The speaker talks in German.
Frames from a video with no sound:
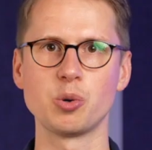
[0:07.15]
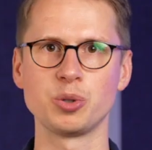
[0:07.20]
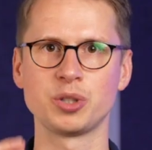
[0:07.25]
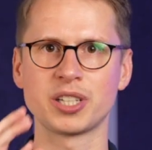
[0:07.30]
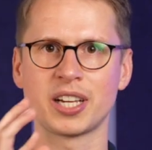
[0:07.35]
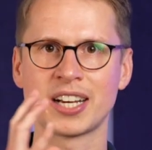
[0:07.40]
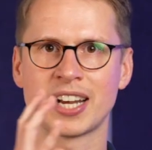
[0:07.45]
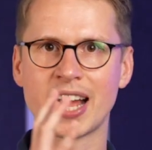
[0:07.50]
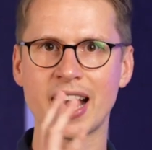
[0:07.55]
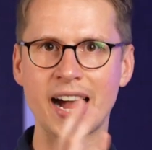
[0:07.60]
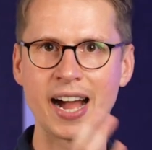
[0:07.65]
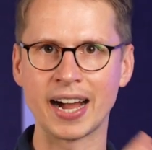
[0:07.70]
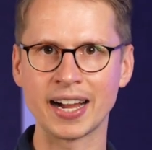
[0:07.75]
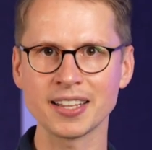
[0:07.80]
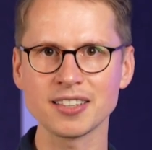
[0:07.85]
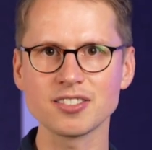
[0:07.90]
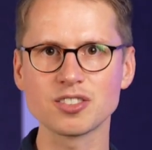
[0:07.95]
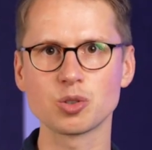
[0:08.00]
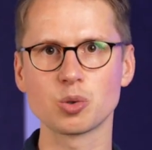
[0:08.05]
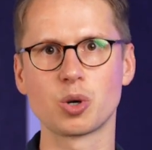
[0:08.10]
und dein
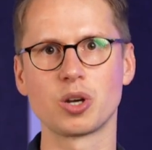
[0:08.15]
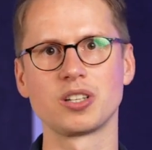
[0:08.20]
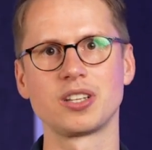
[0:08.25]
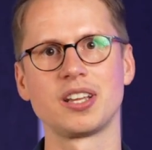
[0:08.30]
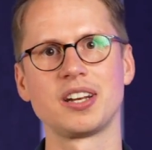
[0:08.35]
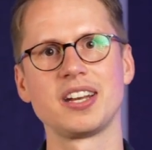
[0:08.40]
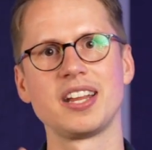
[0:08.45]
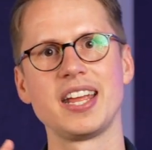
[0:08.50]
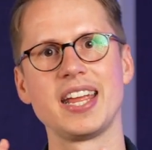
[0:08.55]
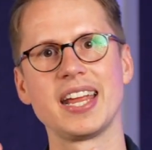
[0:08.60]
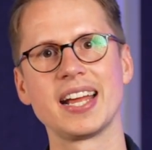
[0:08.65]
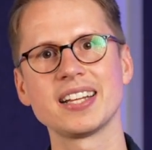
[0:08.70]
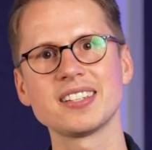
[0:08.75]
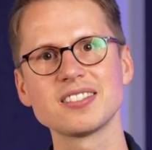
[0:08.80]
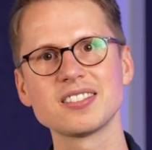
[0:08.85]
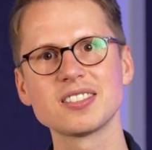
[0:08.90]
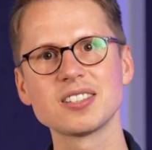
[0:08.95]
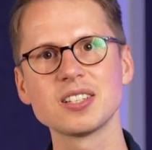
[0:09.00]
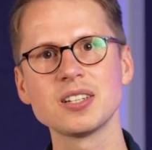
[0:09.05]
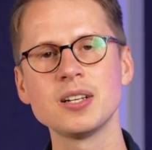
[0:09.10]
Arzt oder deine
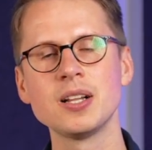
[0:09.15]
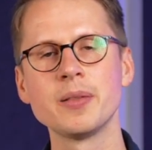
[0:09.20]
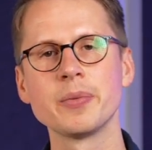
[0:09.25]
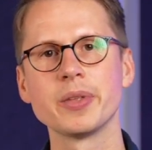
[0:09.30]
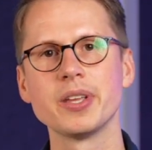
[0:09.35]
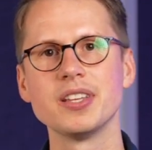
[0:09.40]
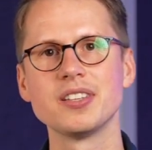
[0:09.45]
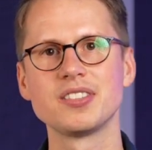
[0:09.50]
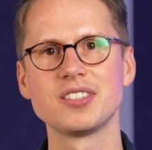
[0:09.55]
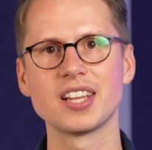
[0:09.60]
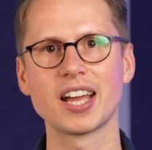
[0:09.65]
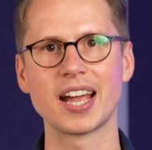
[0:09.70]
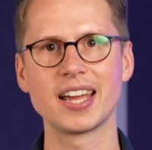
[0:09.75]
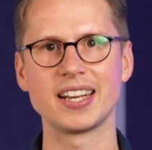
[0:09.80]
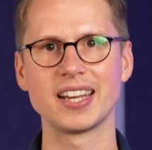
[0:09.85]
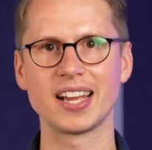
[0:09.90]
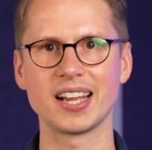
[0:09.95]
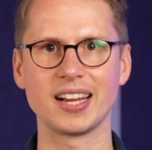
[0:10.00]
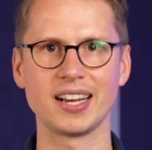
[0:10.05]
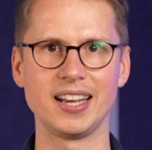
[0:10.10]
Ärztin ist dir
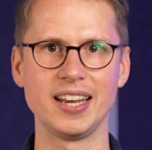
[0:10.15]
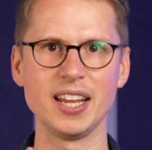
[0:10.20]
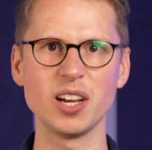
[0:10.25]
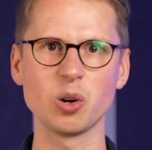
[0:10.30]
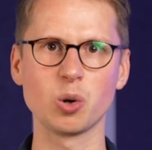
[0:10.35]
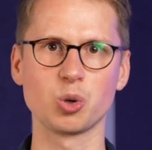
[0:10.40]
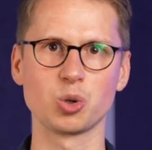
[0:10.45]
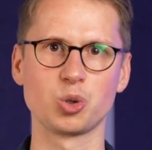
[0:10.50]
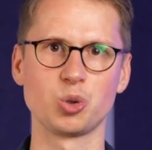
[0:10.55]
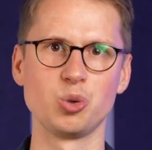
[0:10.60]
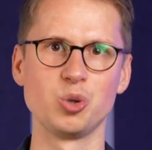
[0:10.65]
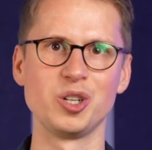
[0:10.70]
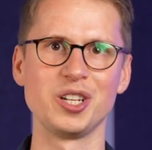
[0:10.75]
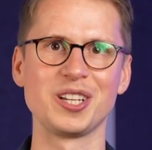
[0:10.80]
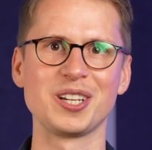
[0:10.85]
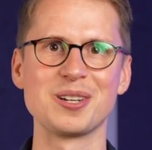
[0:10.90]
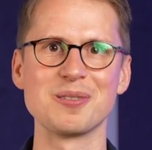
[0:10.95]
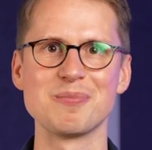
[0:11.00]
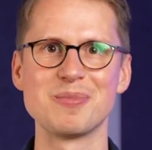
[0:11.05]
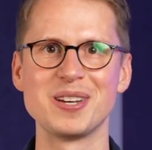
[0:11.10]
eine Erklärung
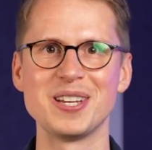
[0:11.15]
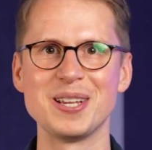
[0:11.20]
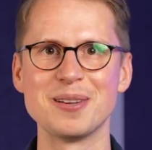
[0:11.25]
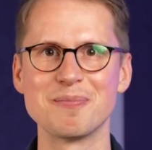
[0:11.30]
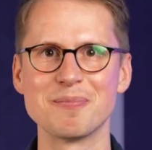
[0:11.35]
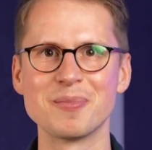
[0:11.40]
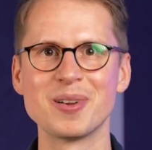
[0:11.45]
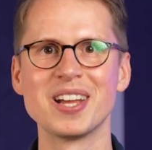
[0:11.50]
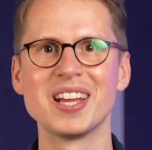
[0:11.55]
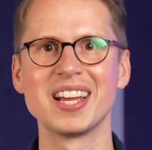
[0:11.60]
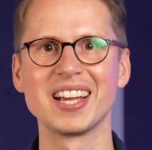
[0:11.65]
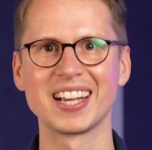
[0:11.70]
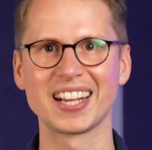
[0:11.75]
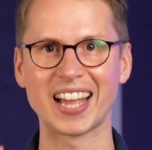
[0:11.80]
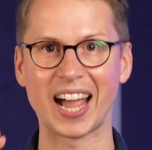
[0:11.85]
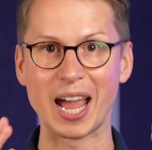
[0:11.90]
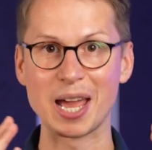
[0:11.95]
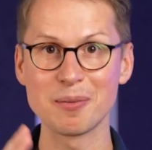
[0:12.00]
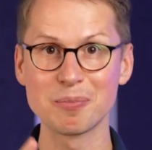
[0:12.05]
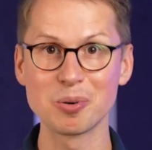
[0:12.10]
schuldig geblieben.
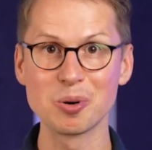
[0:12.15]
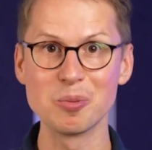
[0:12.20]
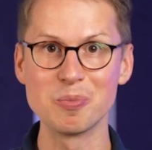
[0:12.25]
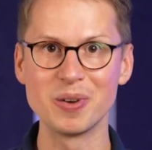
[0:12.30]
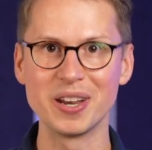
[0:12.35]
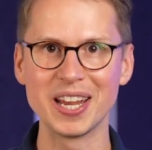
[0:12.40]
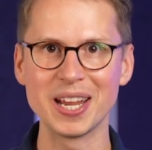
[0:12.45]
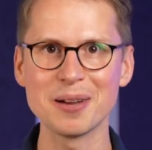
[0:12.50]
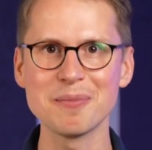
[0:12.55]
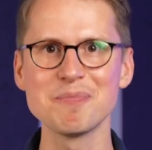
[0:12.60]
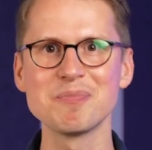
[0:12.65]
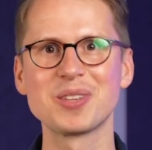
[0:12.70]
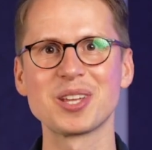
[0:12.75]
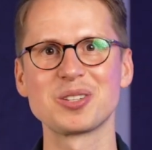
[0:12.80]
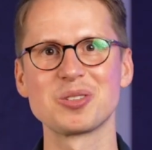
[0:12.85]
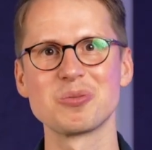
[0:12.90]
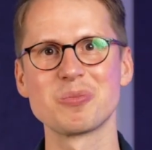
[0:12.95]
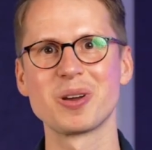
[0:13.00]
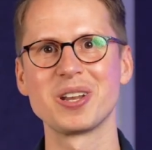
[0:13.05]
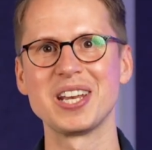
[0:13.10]
Kein Problem,
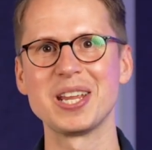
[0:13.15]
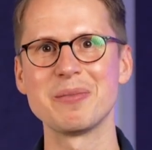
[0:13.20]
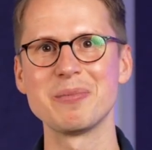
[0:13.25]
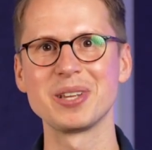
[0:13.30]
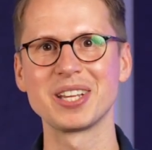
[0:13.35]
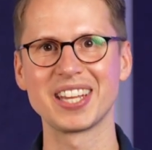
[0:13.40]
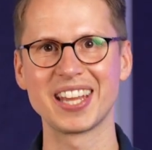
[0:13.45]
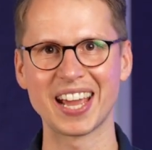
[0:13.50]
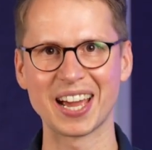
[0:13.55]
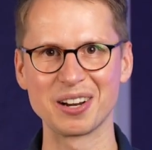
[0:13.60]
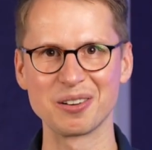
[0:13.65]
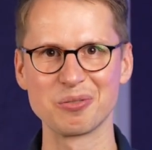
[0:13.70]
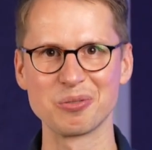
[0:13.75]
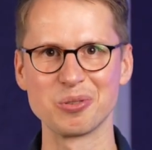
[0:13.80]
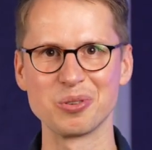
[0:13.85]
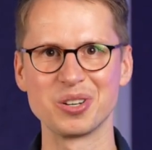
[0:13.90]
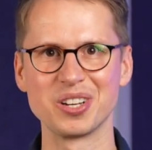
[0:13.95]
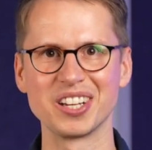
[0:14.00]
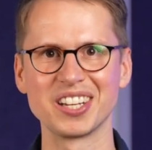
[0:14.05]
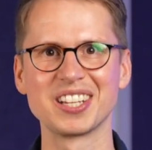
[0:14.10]
das übernehme ich gerne
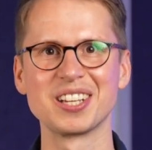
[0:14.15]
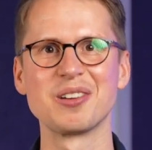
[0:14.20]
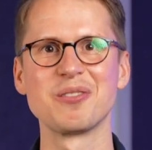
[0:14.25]
für dich.